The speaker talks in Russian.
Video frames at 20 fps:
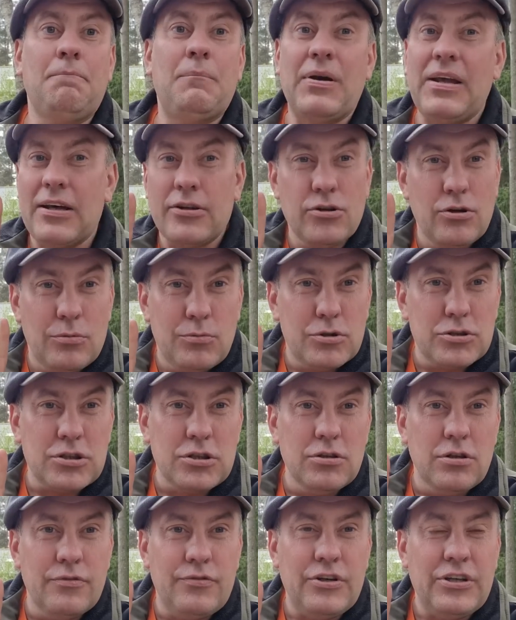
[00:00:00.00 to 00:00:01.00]
при одном
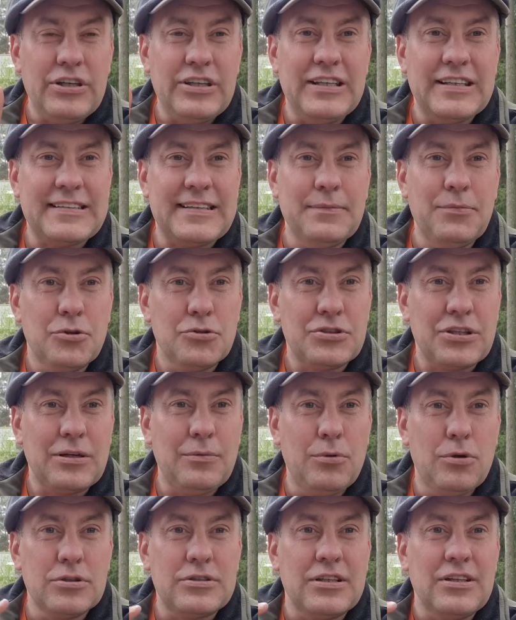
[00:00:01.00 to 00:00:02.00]
условии, если бы он
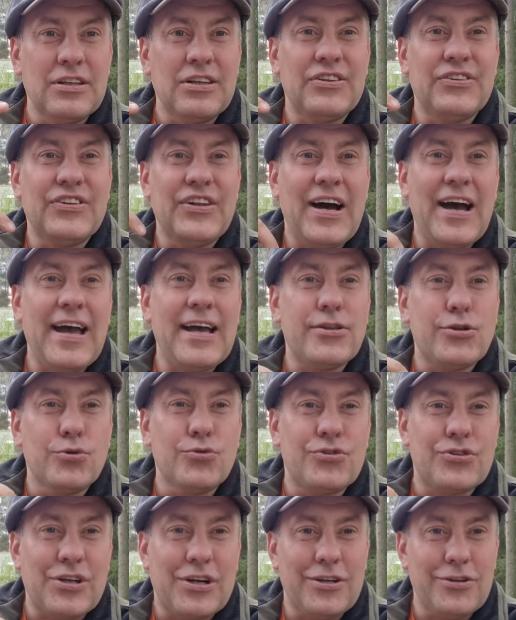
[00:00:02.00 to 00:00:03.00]
работал на эту
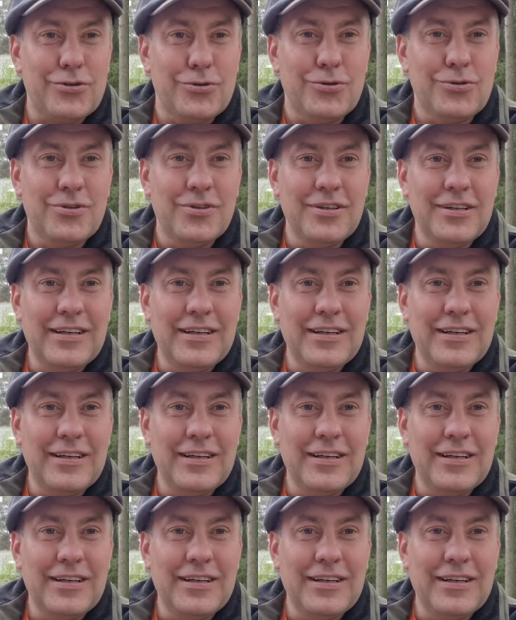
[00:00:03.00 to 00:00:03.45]
страну,